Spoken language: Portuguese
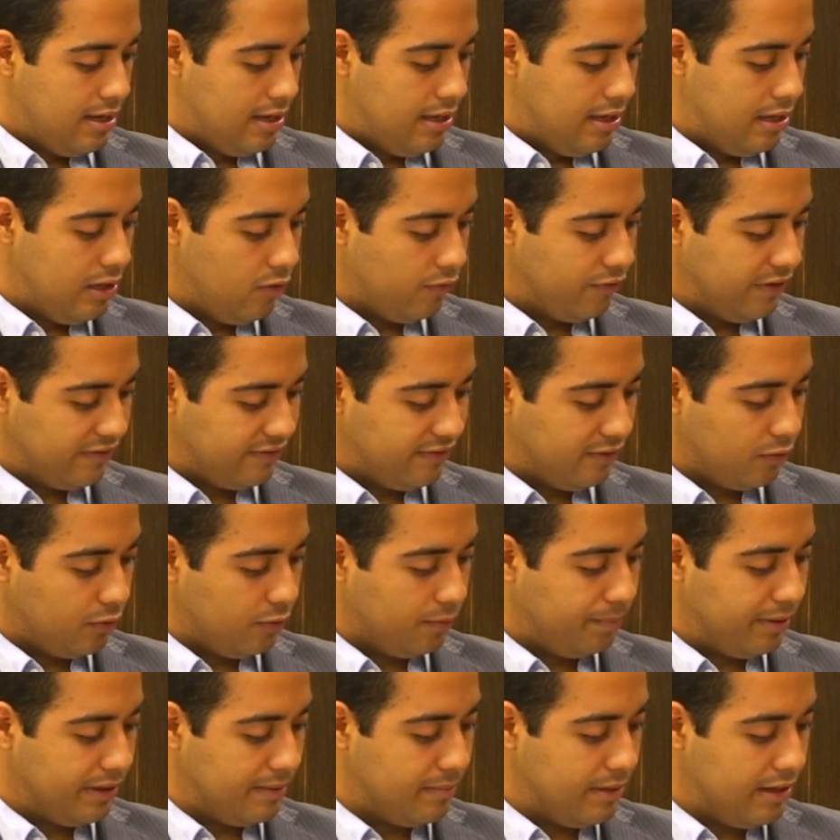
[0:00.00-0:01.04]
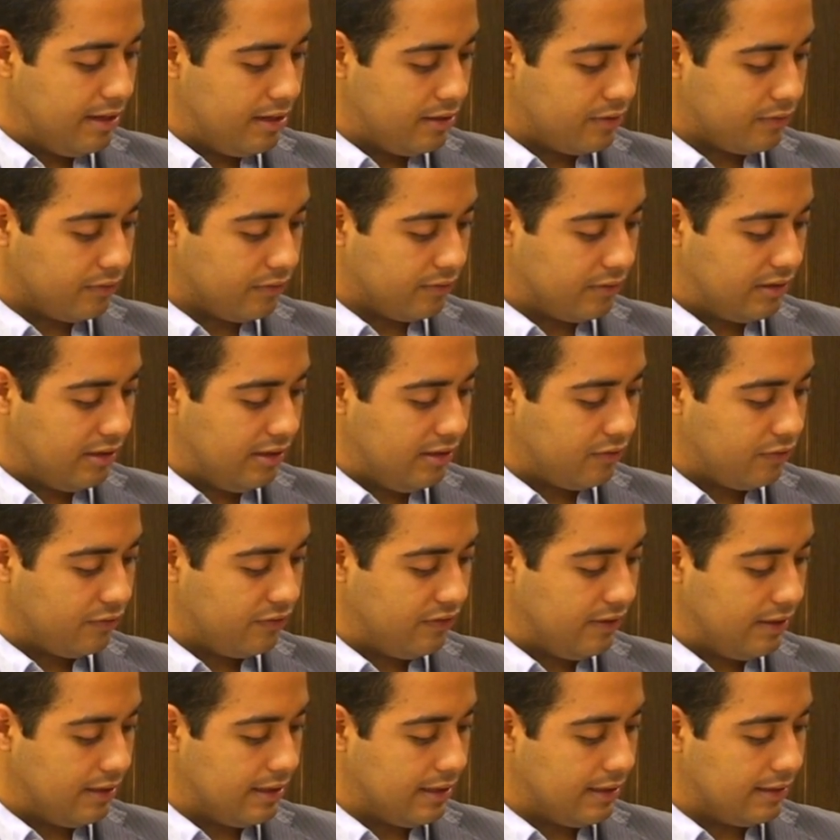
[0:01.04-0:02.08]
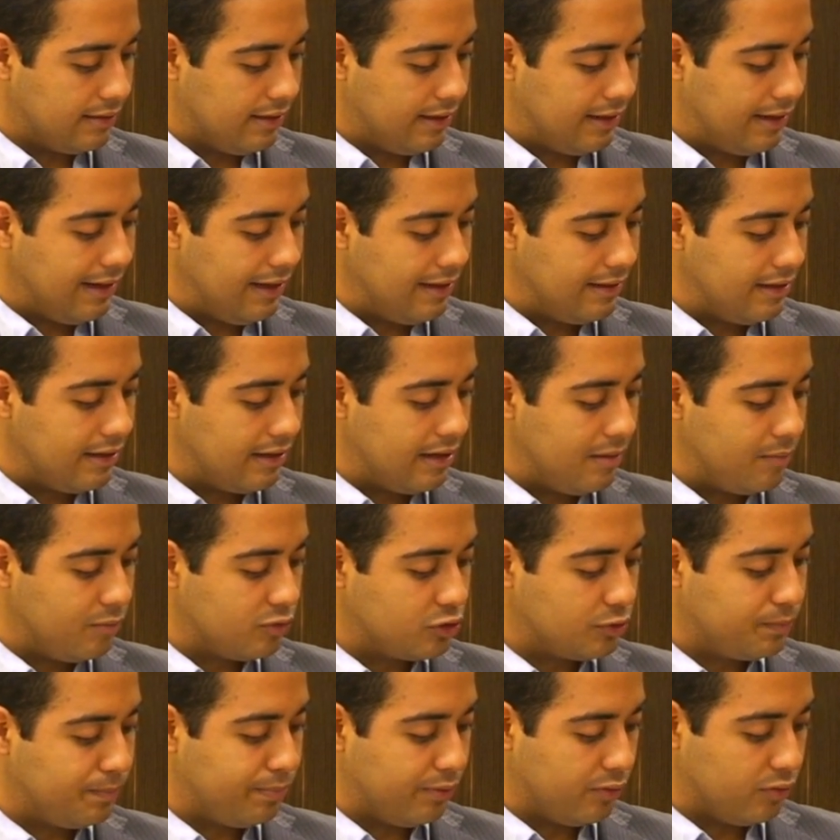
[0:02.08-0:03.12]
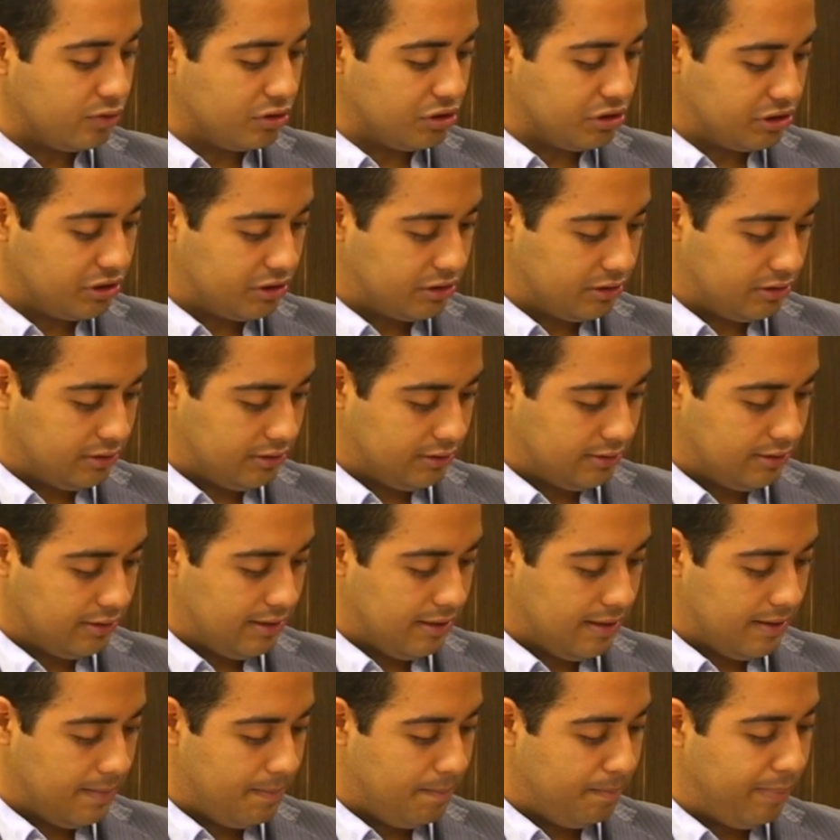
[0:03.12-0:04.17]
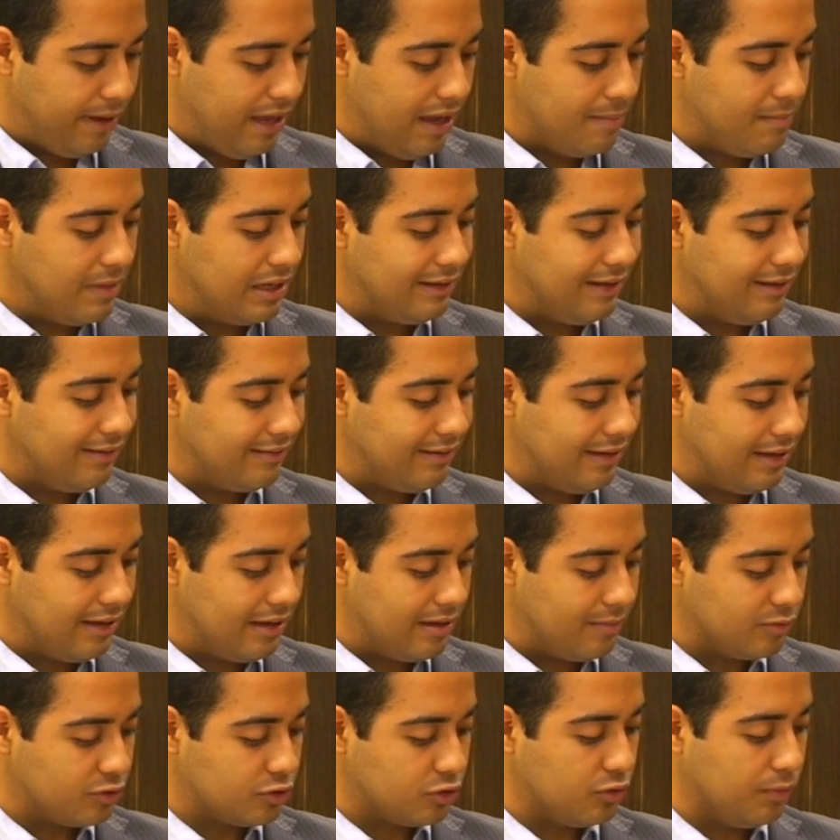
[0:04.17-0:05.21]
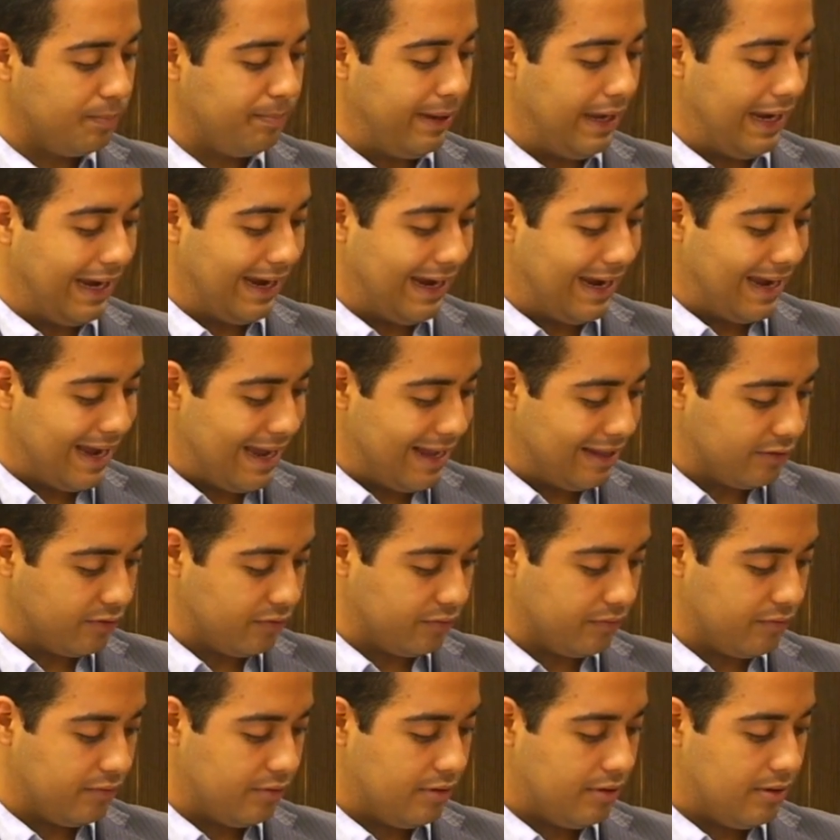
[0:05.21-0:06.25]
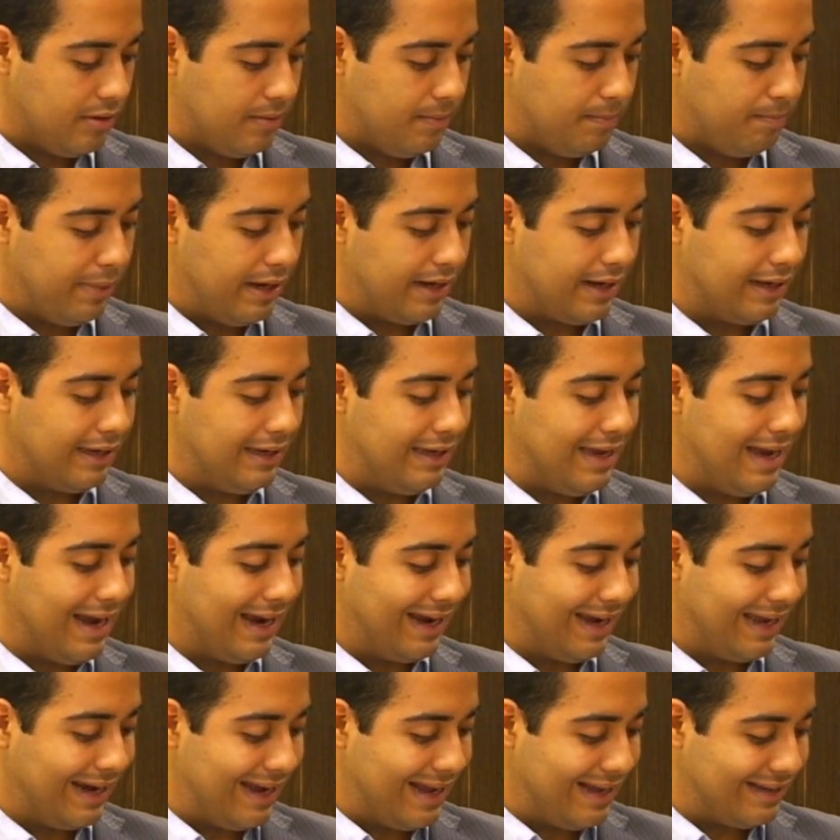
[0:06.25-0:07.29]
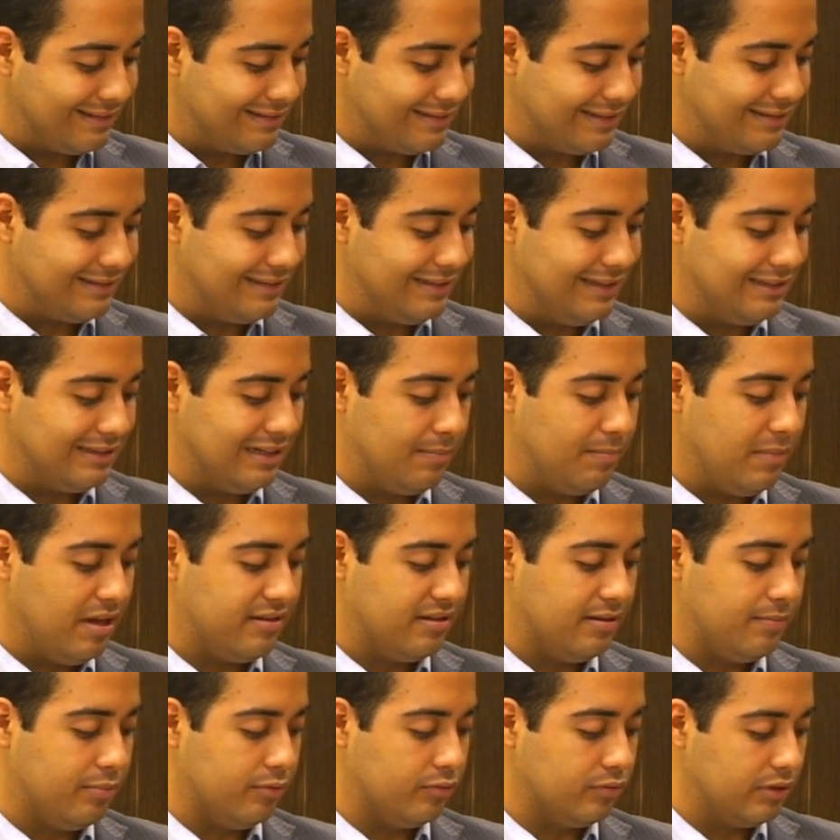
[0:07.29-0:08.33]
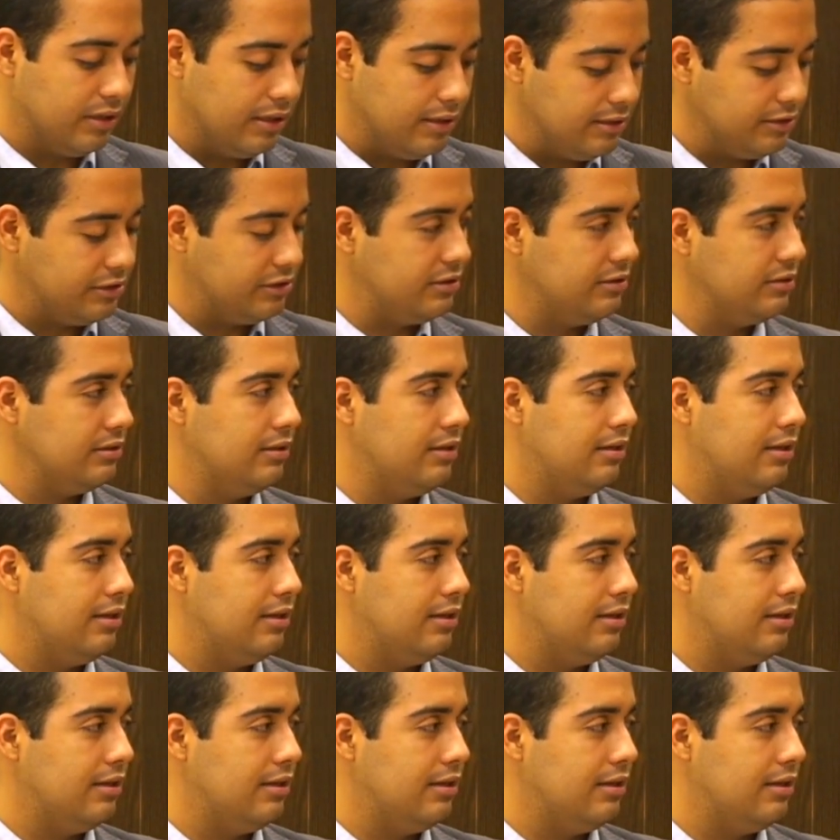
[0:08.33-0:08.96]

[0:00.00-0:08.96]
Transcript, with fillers: E o versículo 1 diz o seguinte: Que diremos, pois? Permaneceremos no pecado para que a graça seja mais abundante?